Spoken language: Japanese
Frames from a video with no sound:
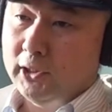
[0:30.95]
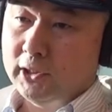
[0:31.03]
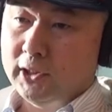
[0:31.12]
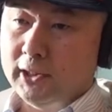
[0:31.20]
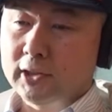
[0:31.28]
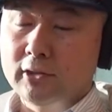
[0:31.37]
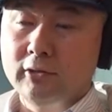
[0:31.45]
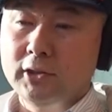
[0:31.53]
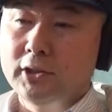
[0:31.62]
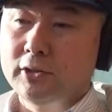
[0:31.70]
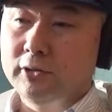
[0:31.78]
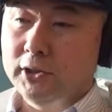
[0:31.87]
4月の1
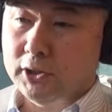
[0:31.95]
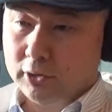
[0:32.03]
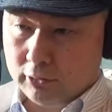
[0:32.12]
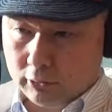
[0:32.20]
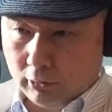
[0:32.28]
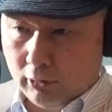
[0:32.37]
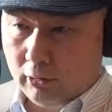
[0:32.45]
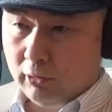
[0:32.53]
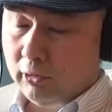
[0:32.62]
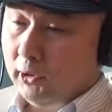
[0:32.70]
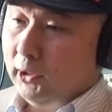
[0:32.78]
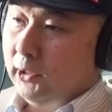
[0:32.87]
週、2週と、はい、